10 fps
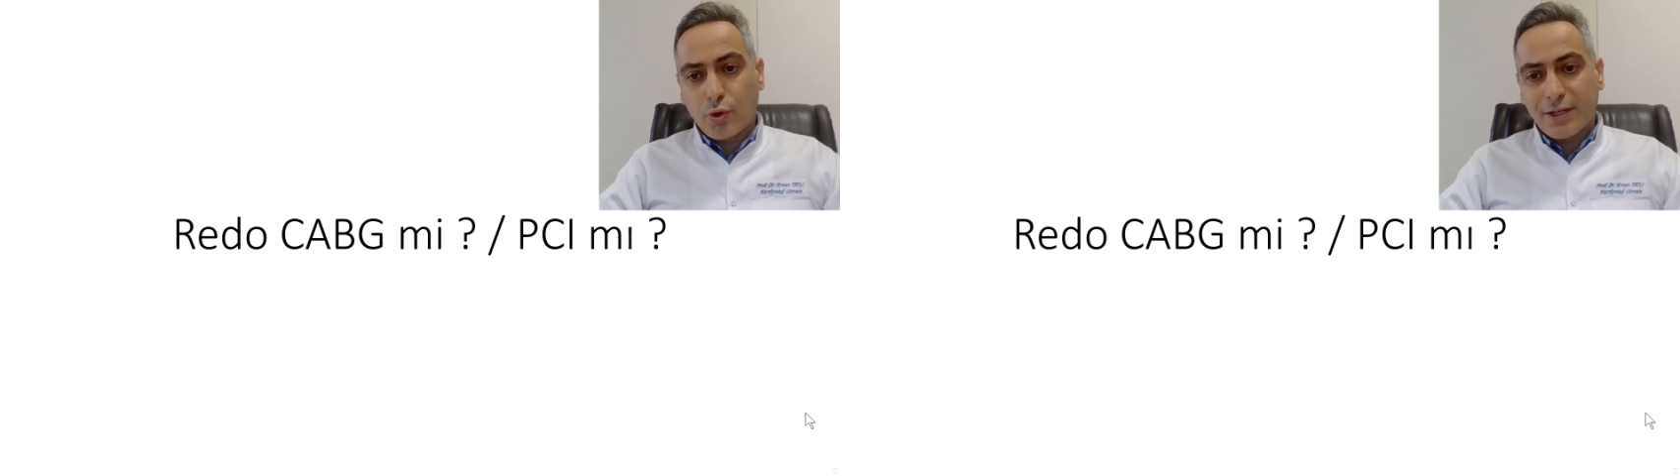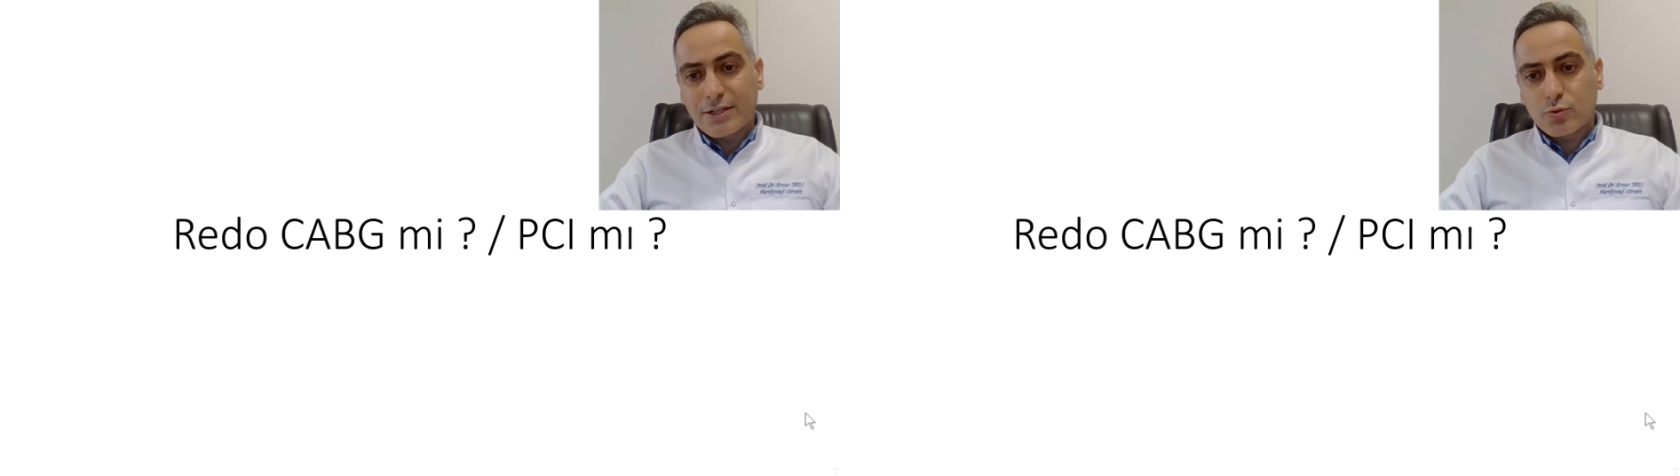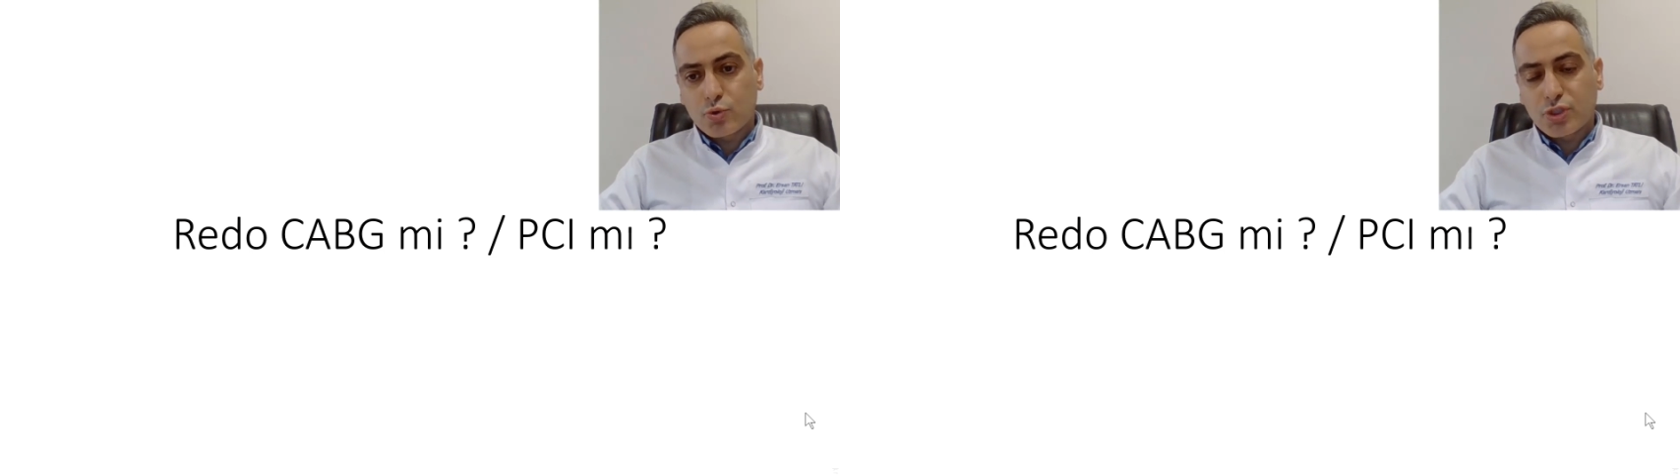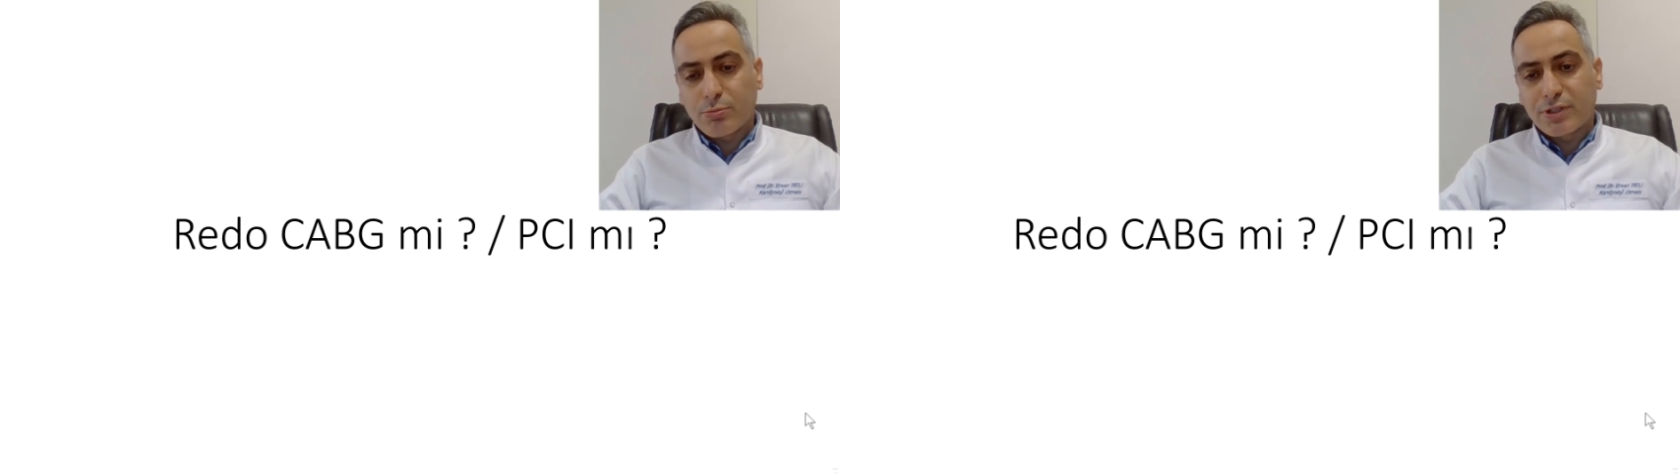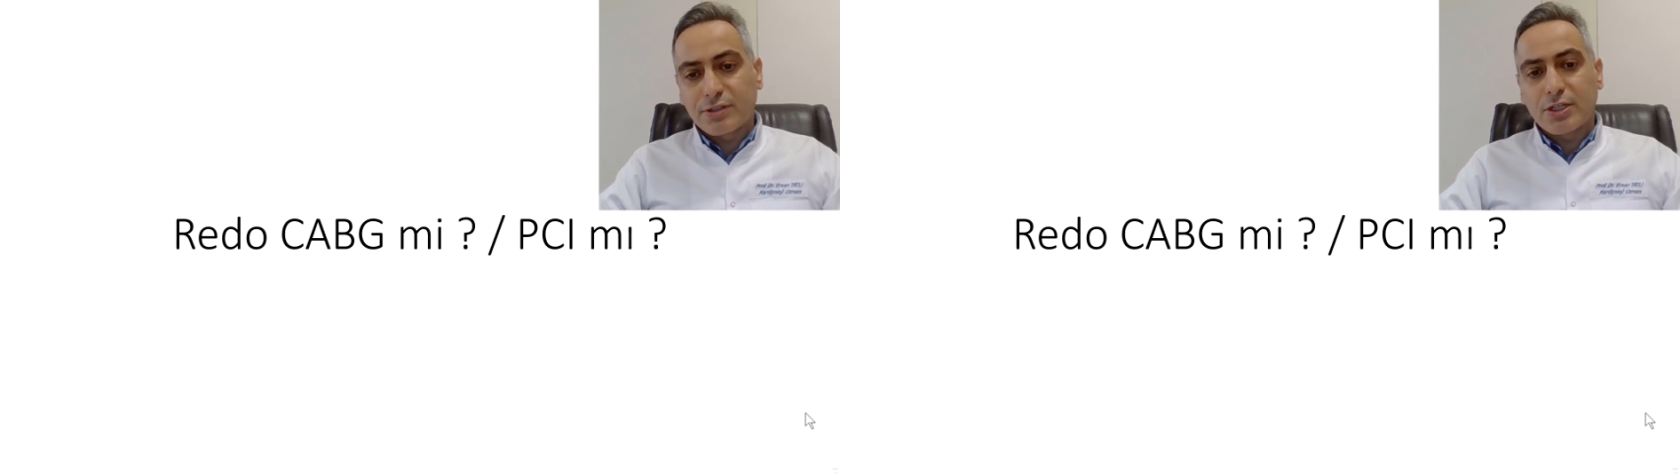En az 3
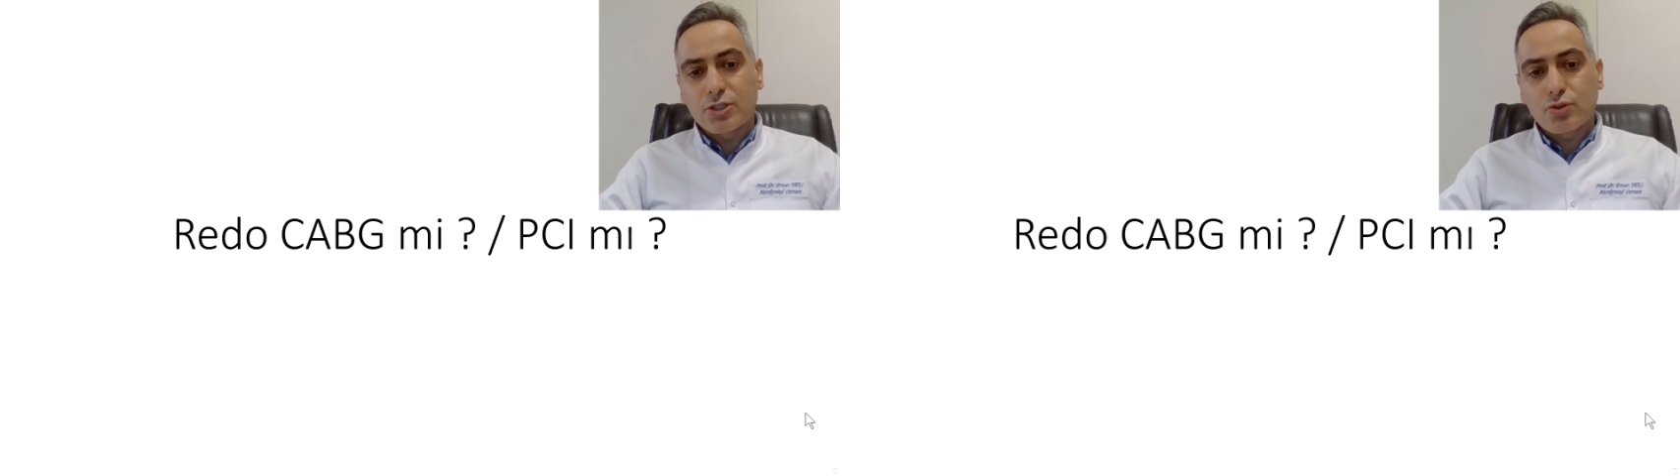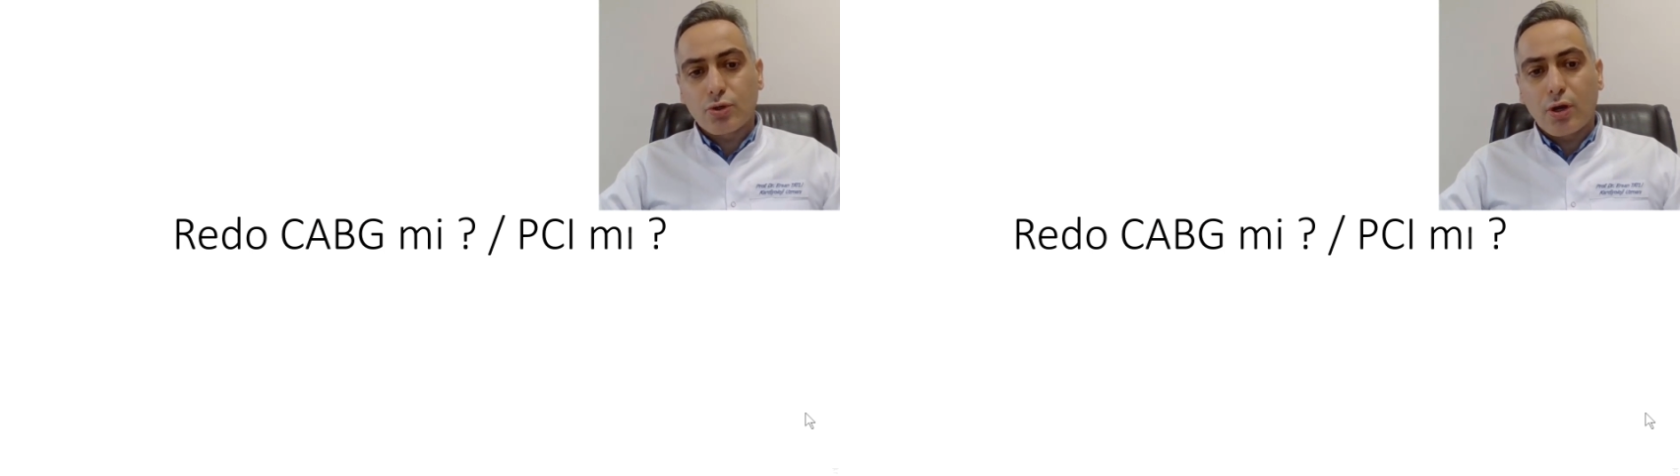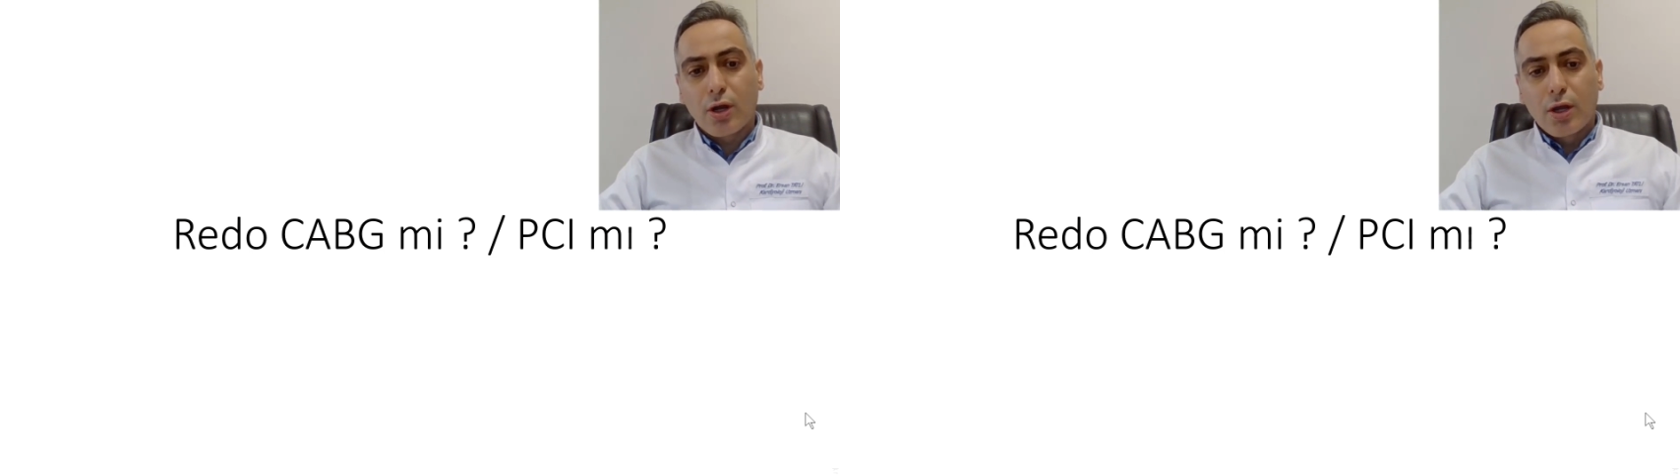damarı değişiyor.